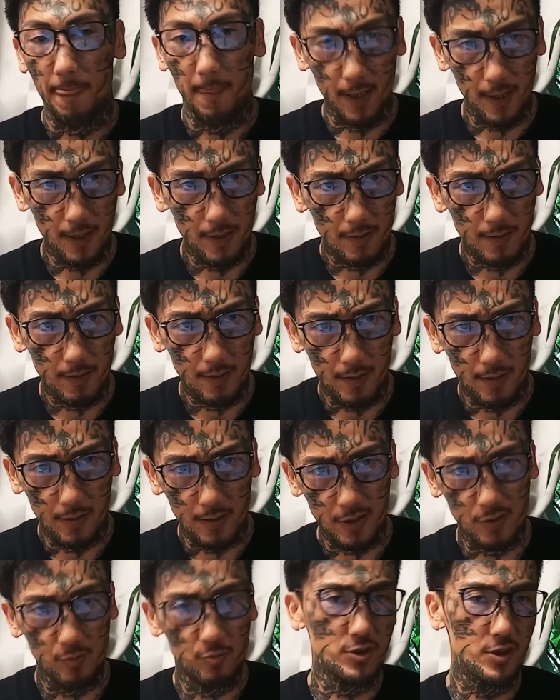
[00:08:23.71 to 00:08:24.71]
はい、
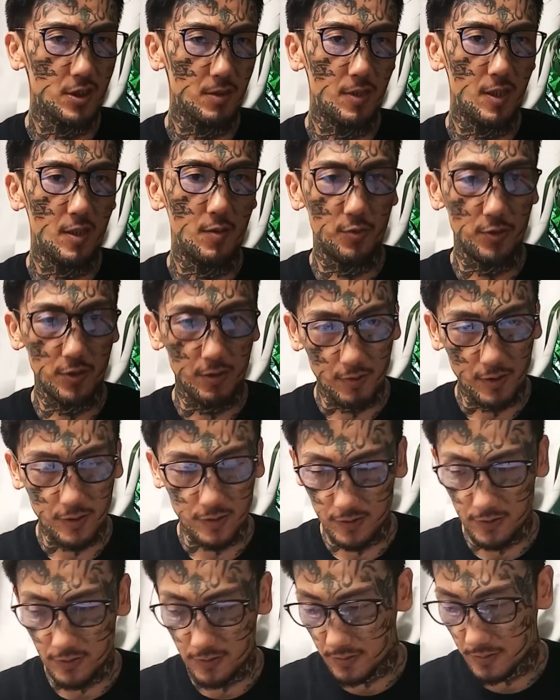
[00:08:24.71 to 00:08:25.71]
えー、気持ちは前向いてま
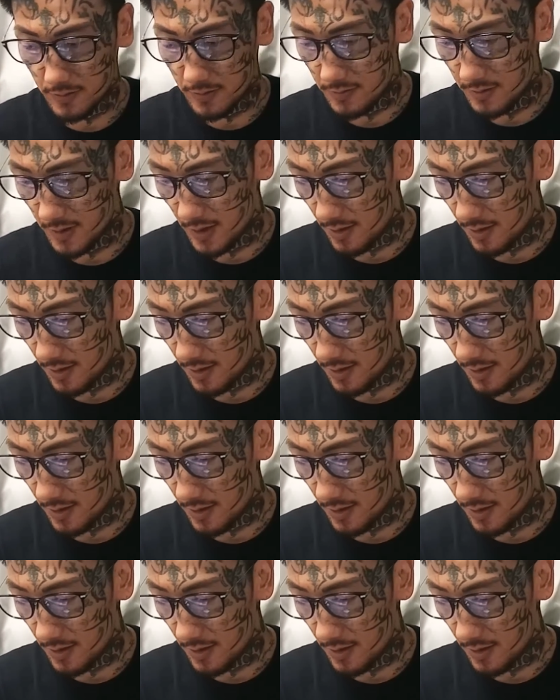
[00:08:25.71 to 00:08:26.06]
す。